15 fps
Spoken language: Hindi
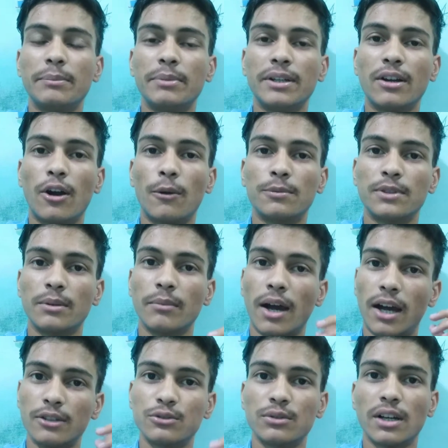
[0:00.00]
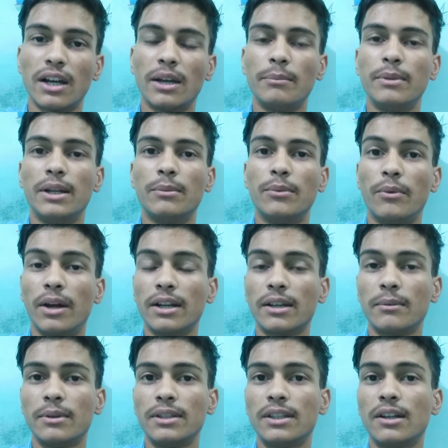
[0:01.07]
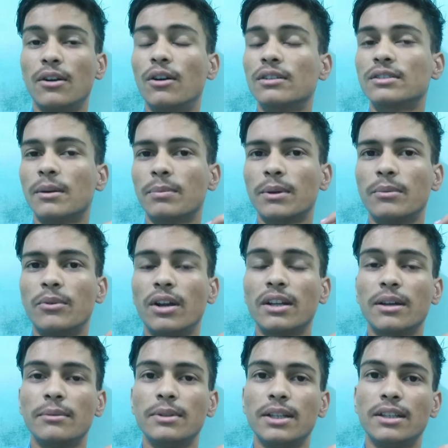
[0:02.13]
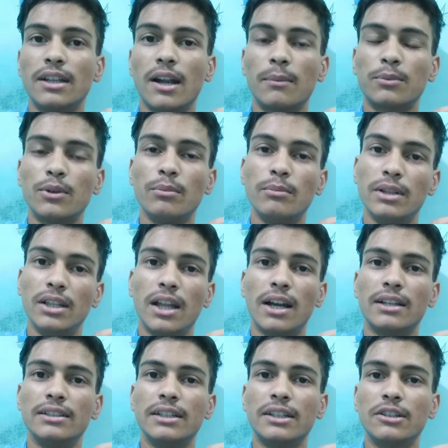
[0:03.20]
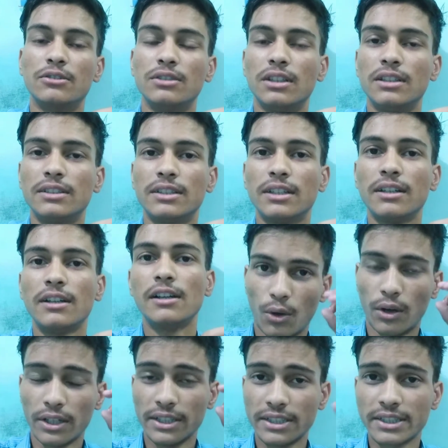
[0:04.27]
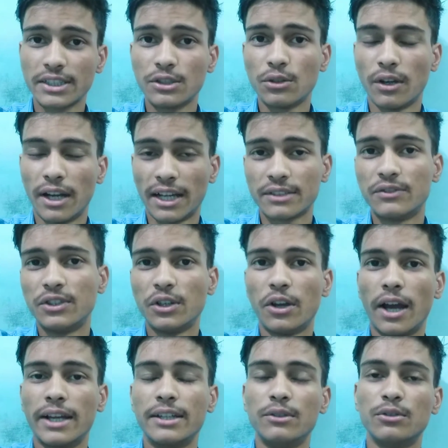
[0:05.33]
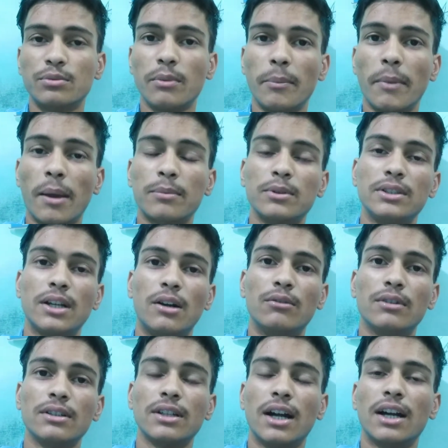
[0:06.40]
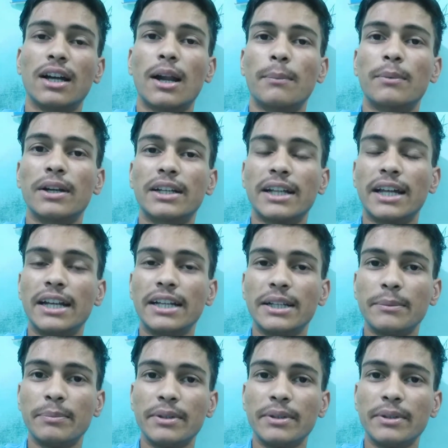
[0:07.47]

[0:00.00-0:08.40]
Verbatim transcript: का ऑप्शन आ चुका है मेरे मोबाइल के भी अंदर और सबके मोबाइल के भी अंदर आपको मिल जाएगा देखने को जल्दी से और इसकी जो नेक्स्ट वीडियो आएगी उसमें मैं आपको दिखाऊंगा कि अगर आपका टेन